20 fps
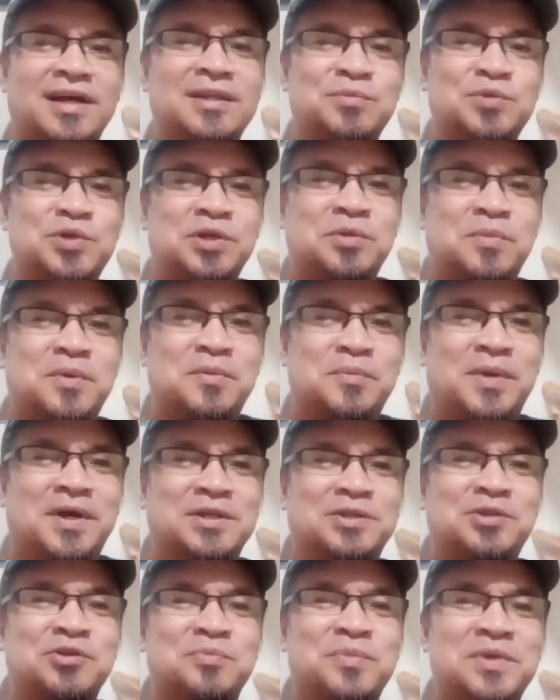Alam niyo naman
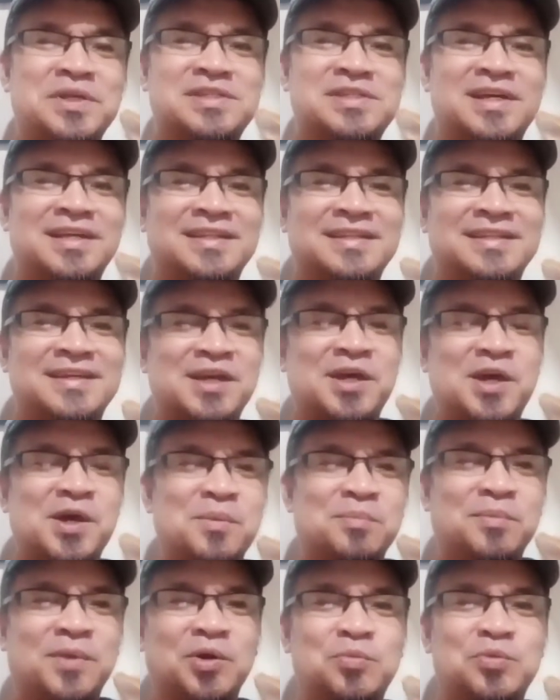mga dog minsan,
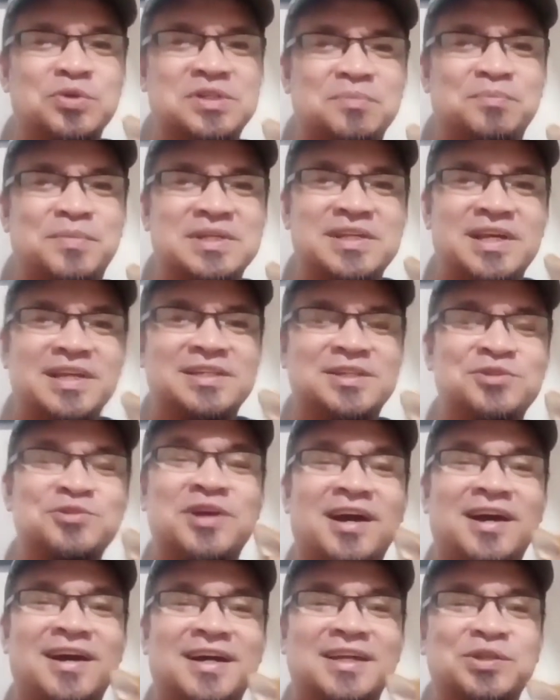maubos ang pasensya
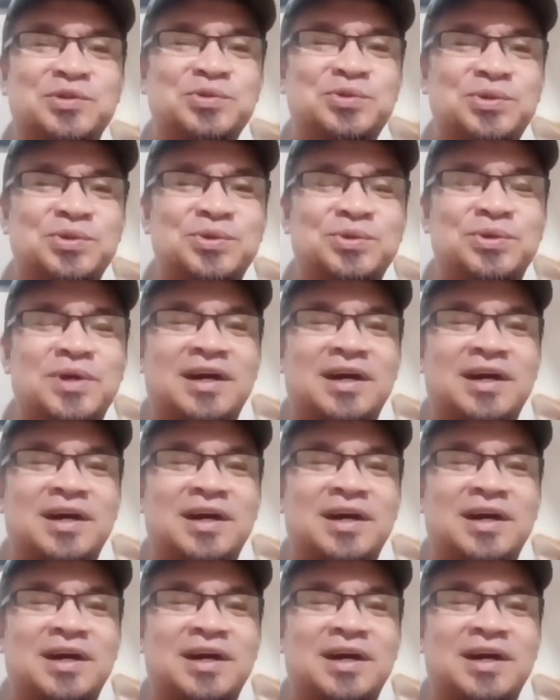sa kakaturo,